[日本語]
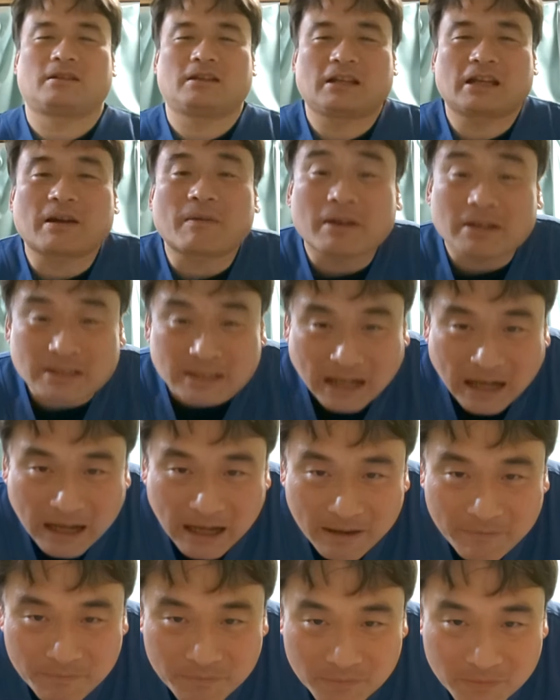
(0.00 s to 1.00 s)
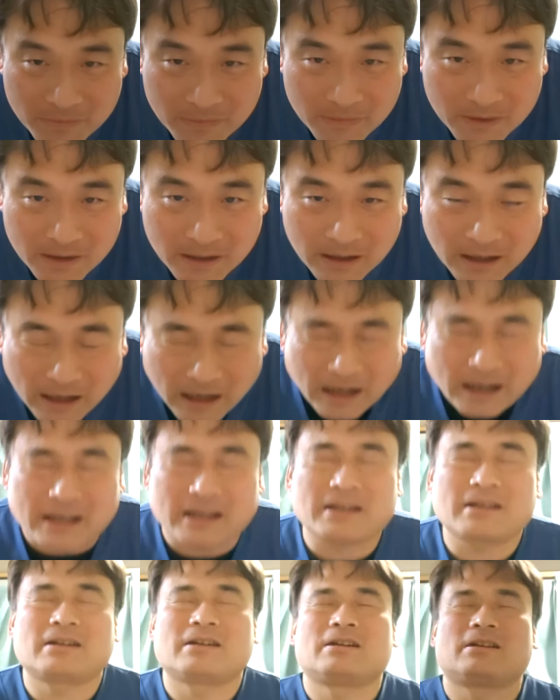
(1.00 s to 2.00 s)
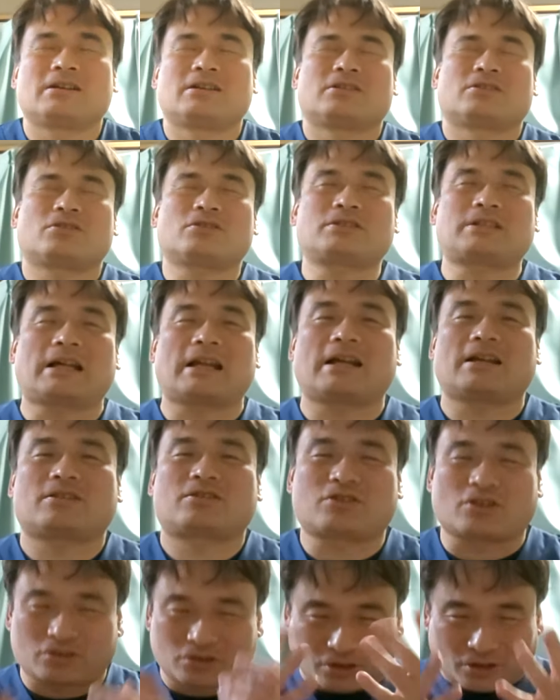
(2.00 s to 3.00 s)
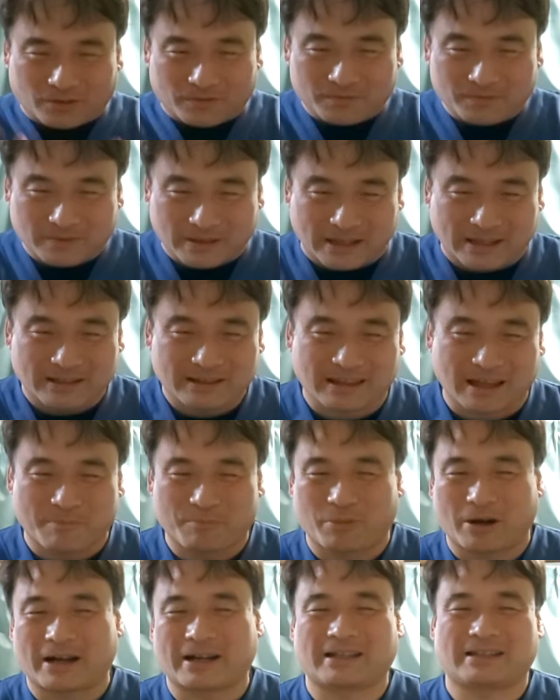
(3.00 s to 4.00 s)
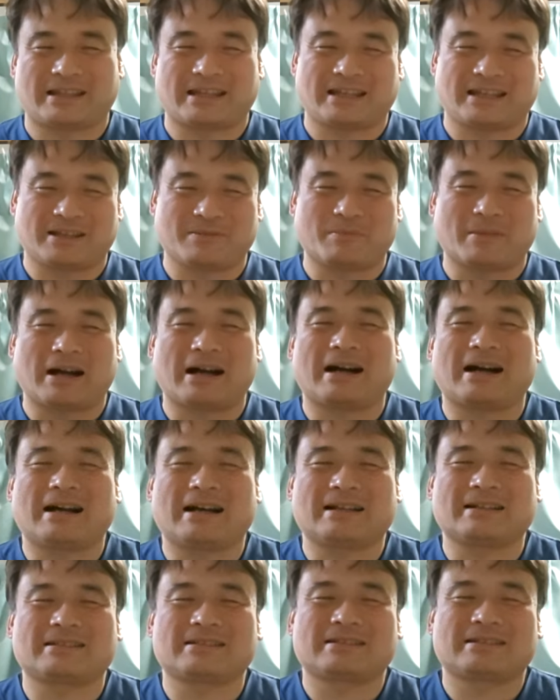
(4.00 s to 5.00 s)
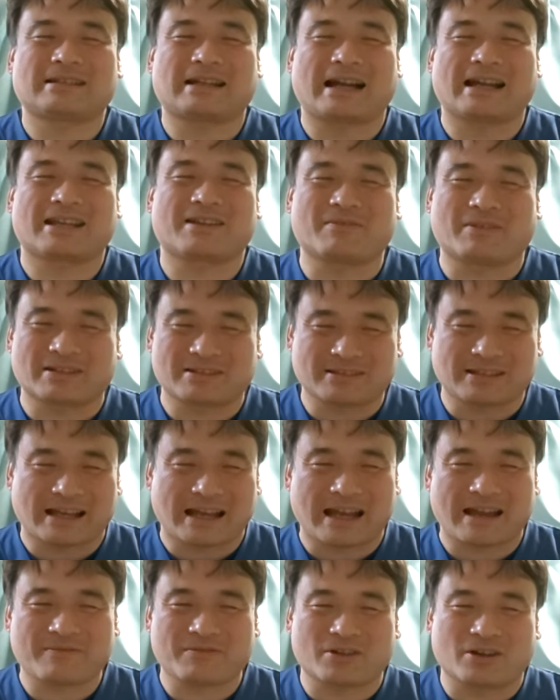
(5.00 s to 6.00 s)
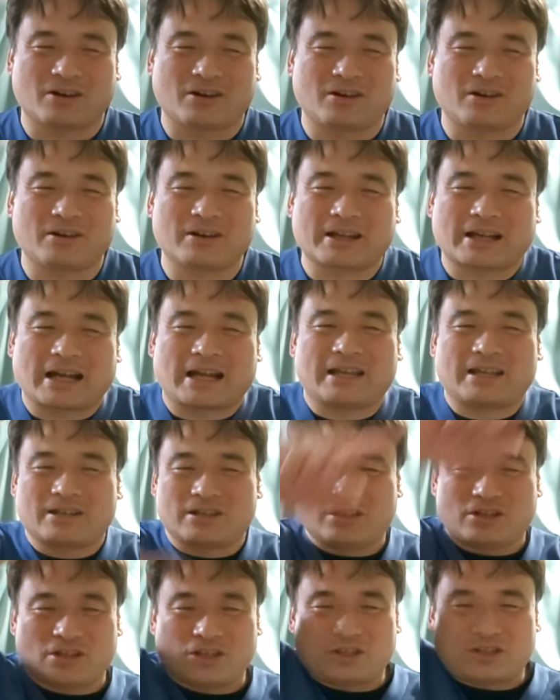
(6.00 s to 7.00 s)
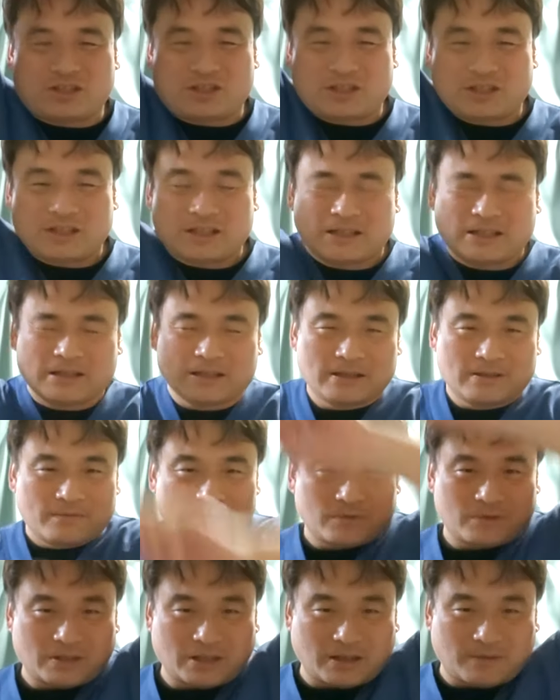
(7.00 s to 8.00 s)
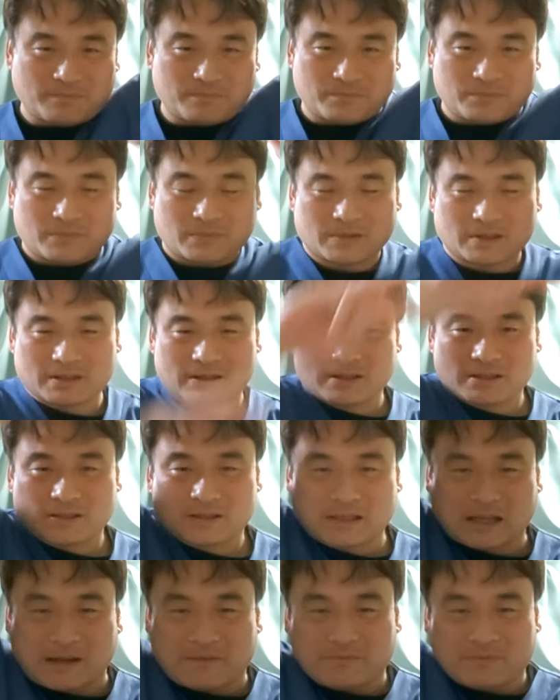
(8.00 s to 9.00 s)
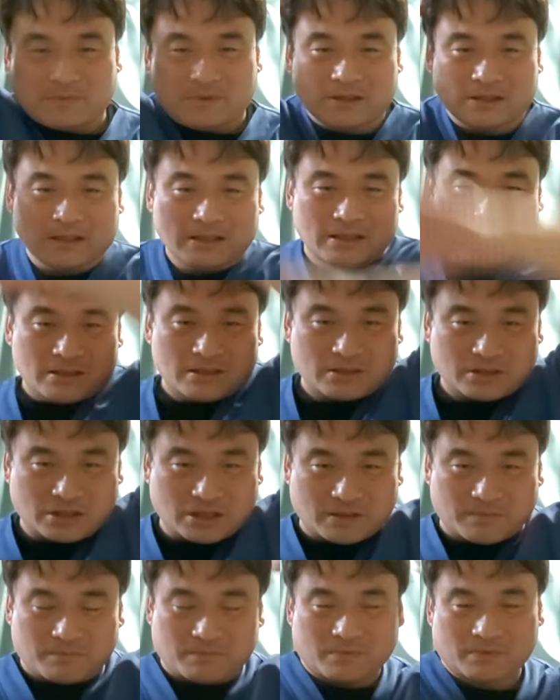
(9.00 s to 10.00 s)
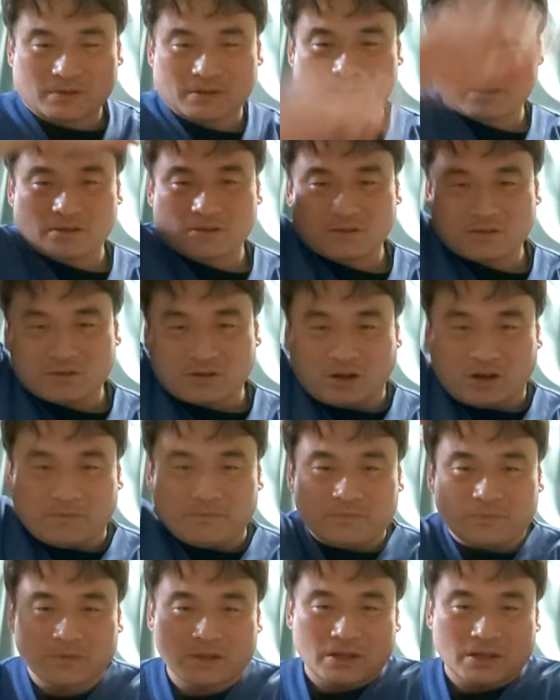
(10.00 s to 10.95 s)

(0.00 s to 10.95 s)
いきましたはい。そしたら、ちょっとね、テンポ上げていきます。はい、いきますね。よーい。はい。1、2、3、4、5。